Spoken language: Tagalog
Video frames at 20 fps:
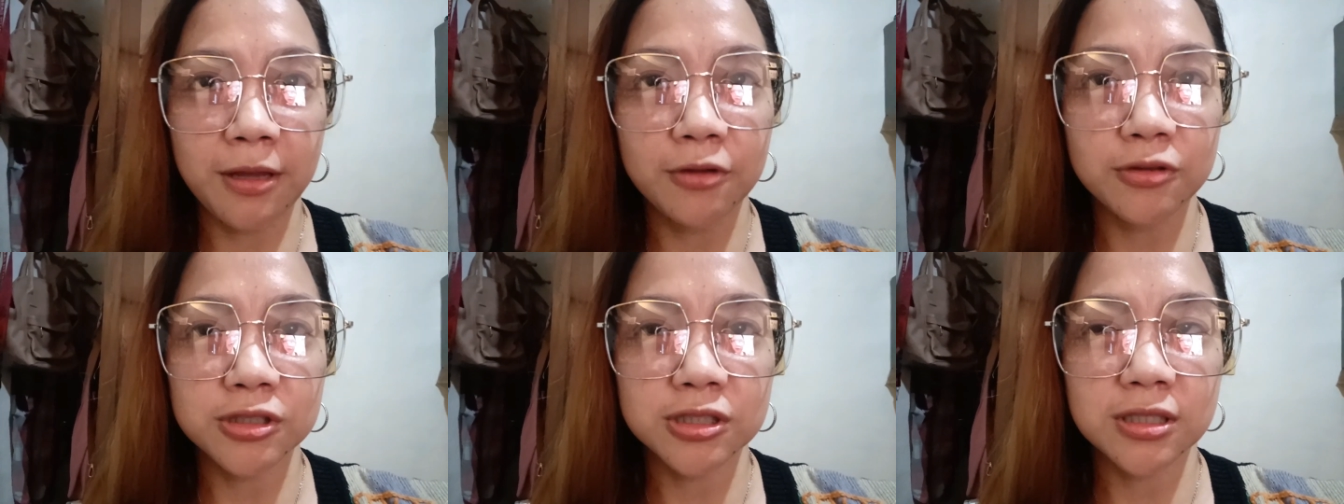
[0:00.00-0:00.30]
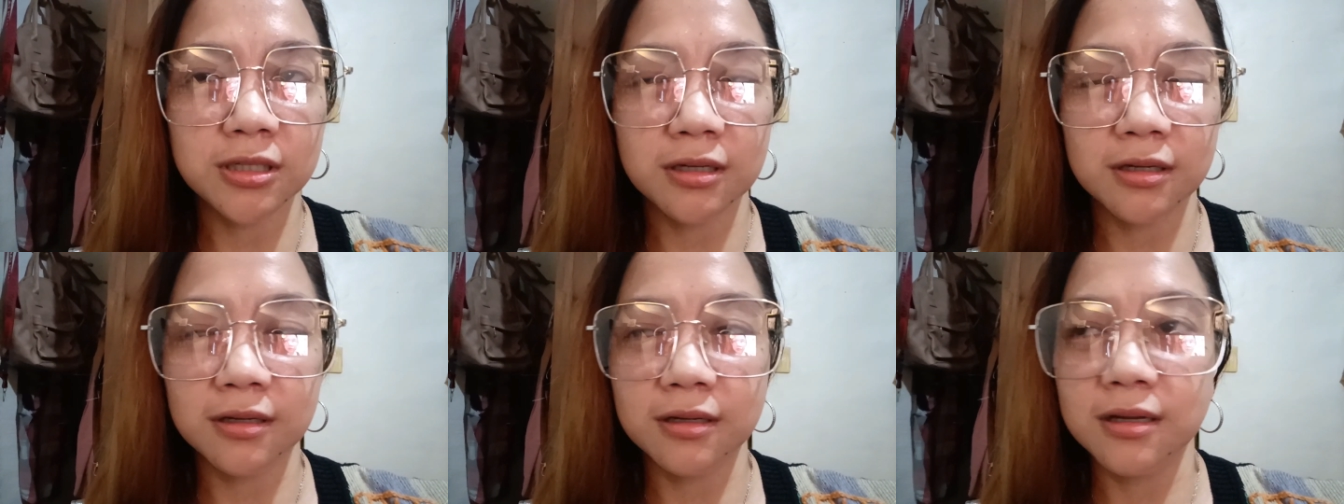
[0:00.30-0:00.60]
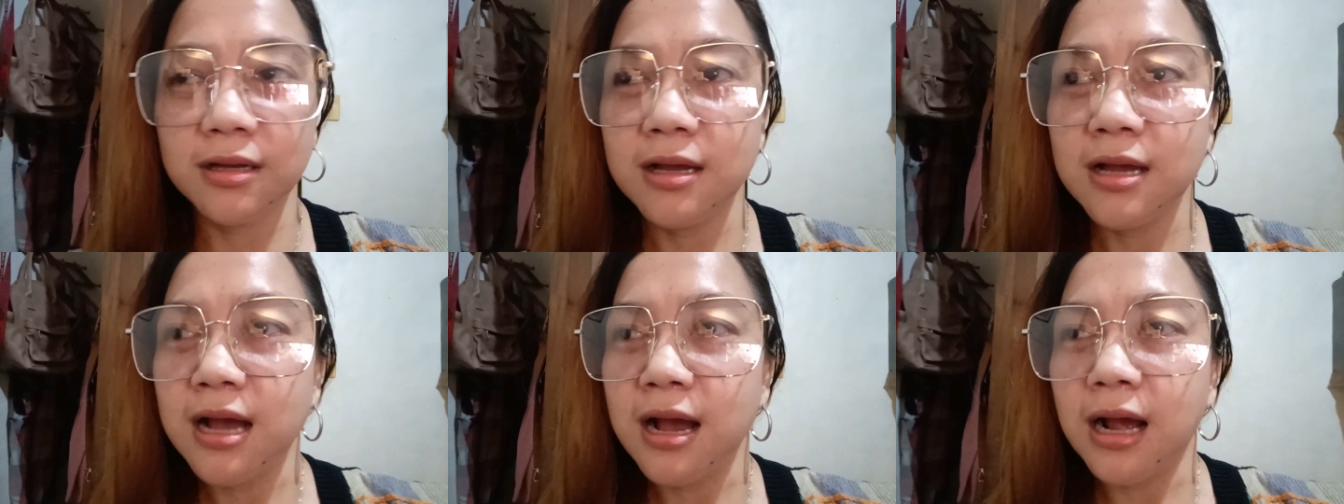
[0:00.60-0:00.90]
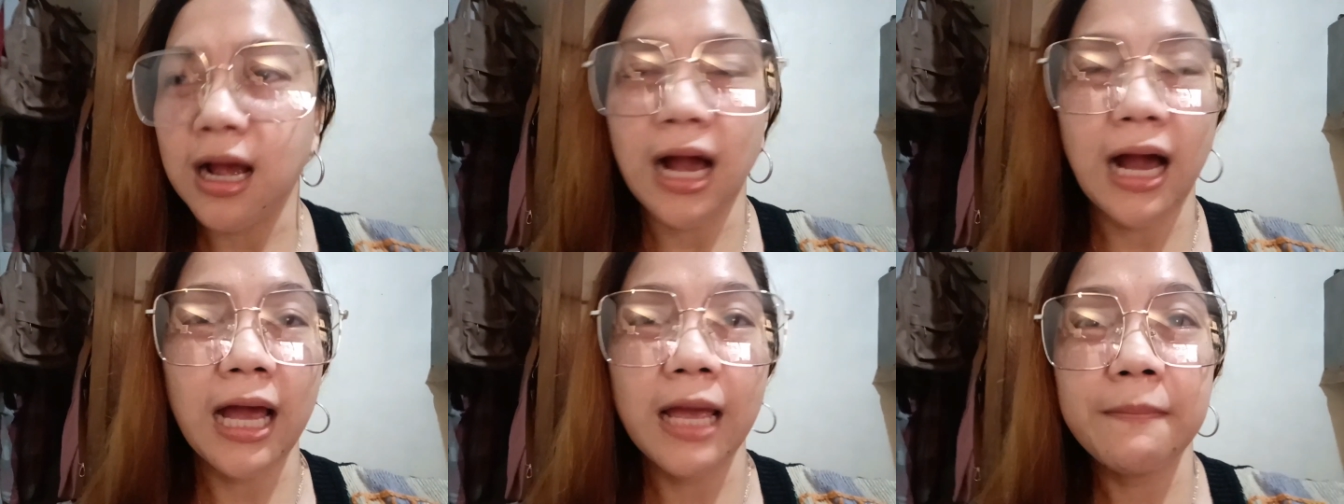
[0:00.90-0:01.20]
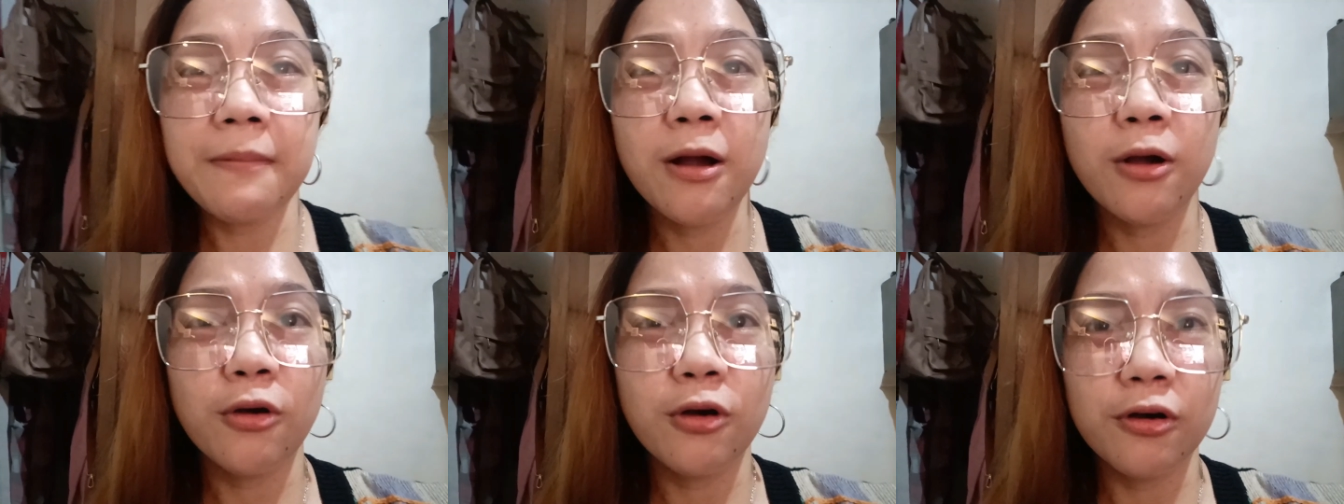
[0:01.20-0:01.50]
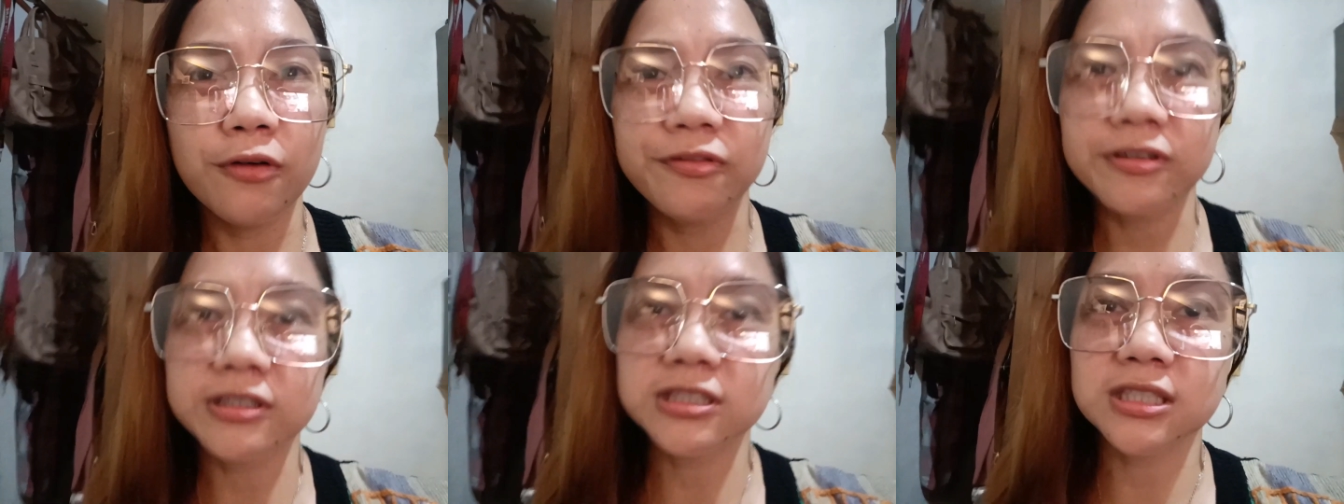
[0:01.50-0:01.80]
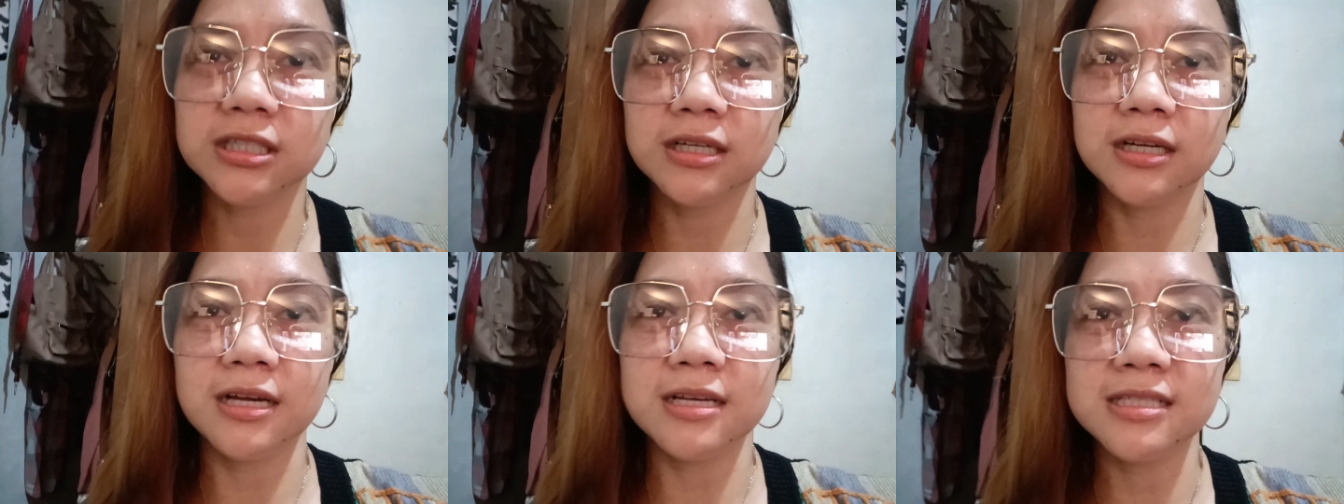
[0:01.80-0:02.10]
Meron siyang, kakaibang coffee
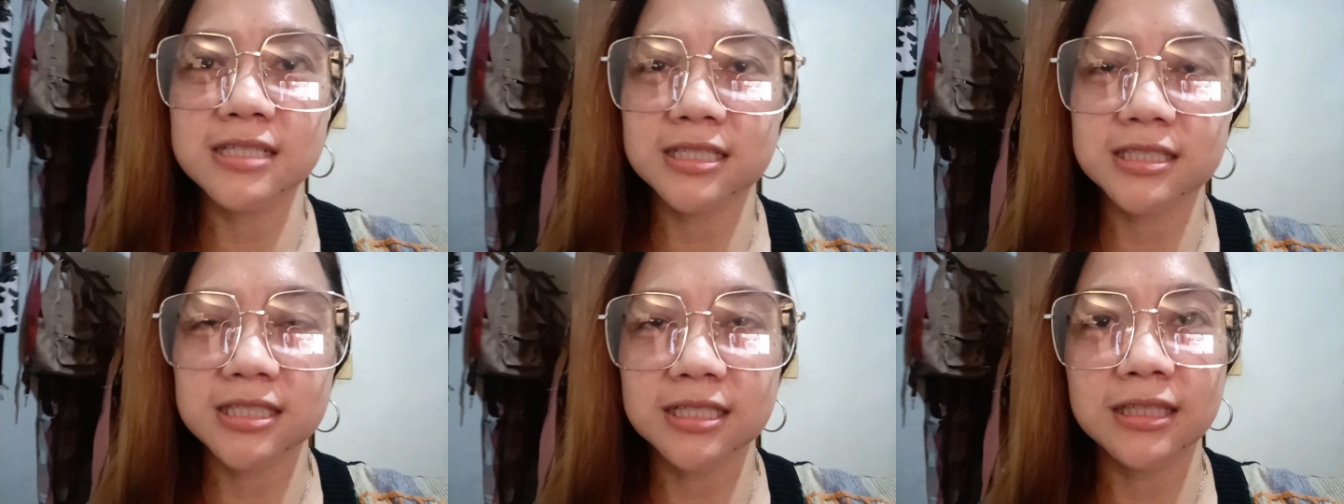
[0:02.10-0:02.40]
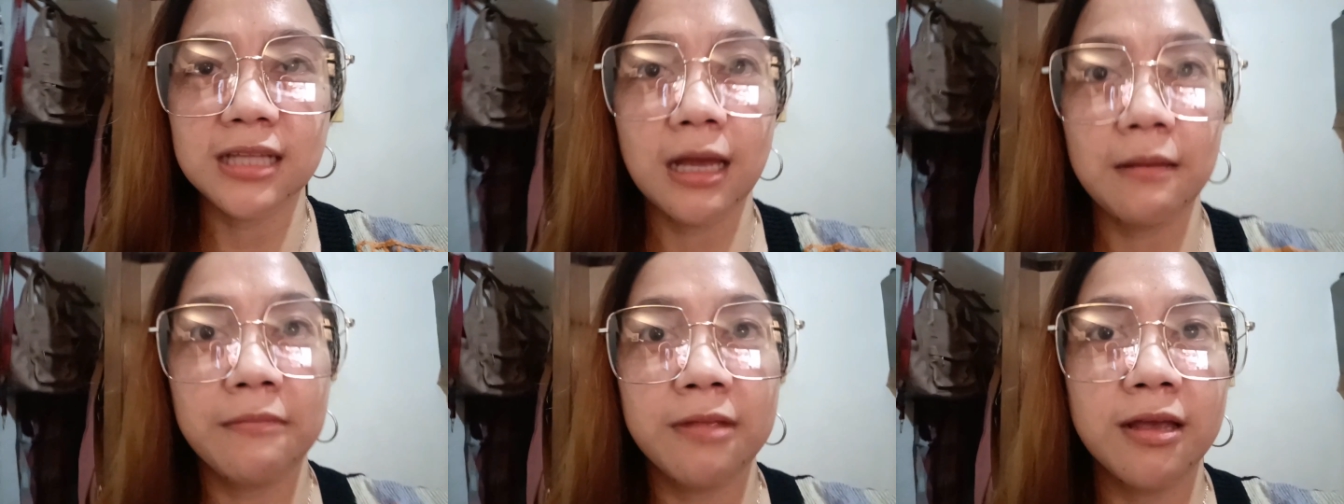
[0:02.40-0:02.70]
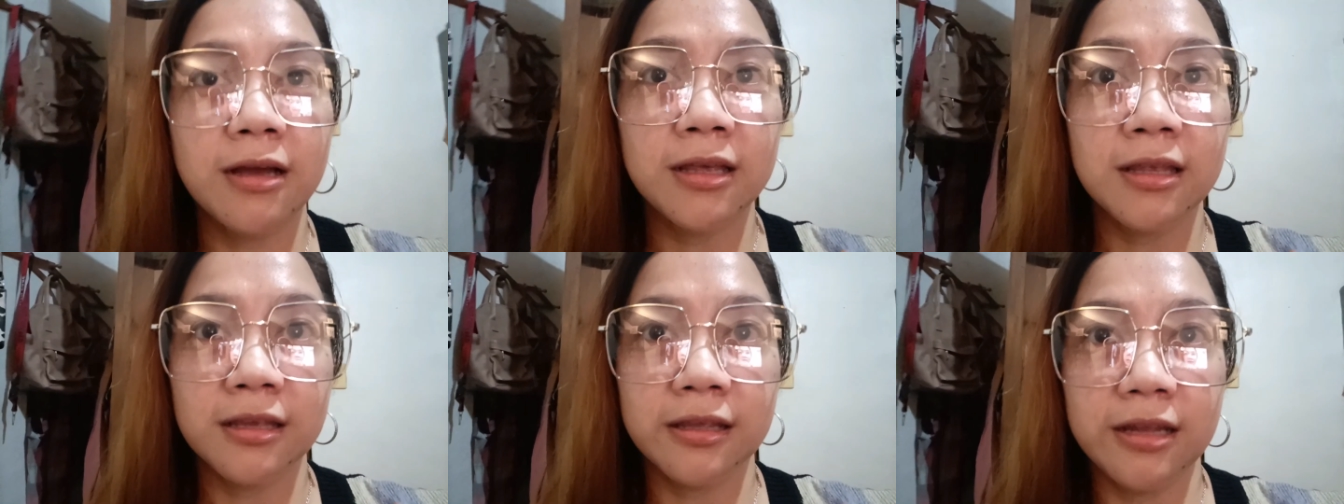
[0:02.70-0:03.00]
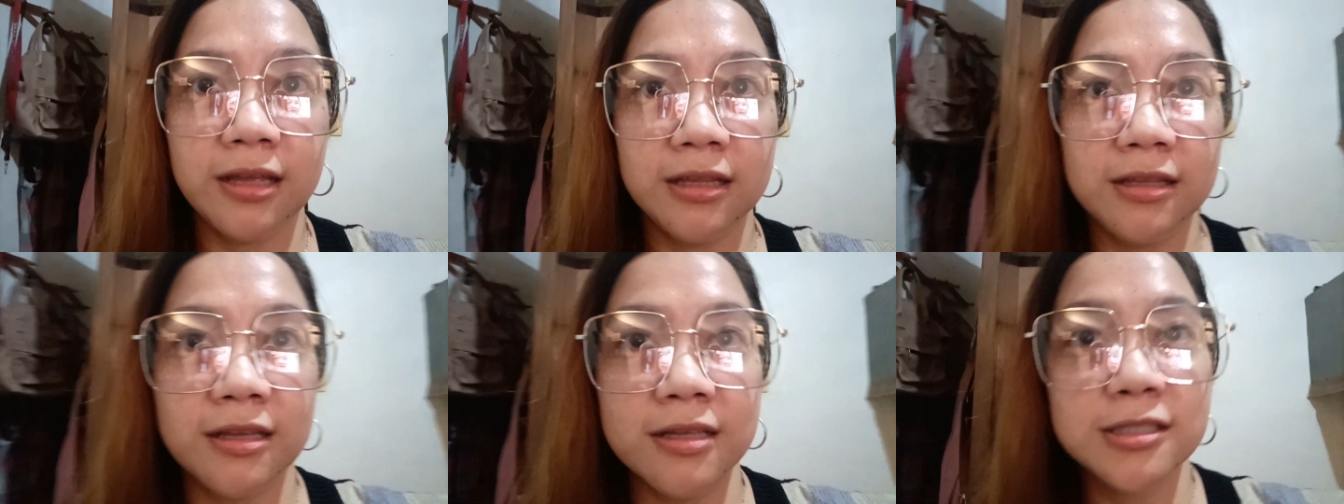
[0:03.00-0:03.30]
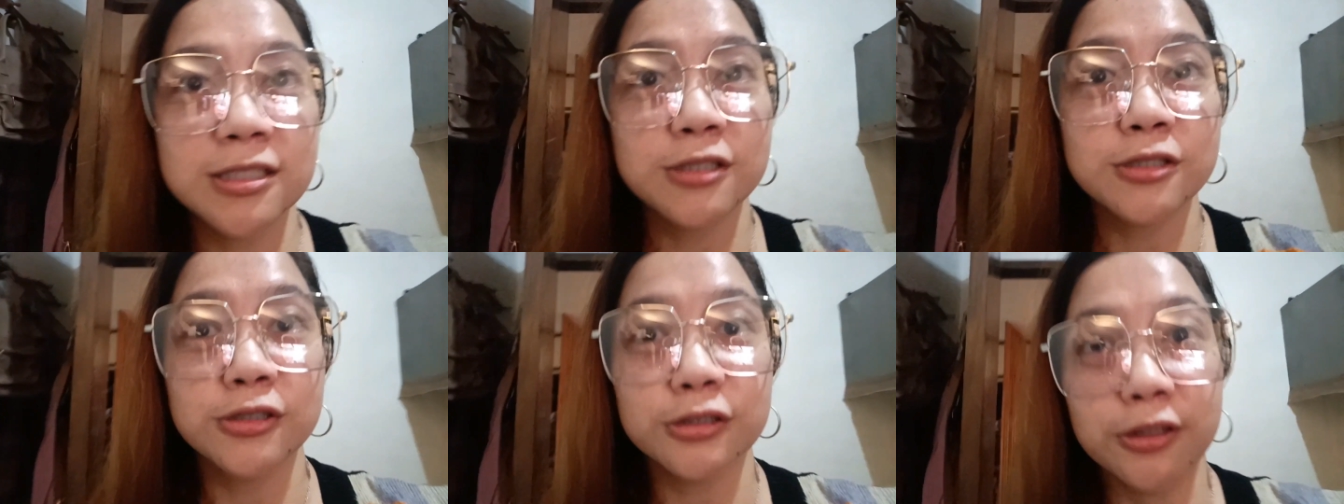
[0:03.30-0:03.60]
siya guys kasi ang dami niyang ingredients.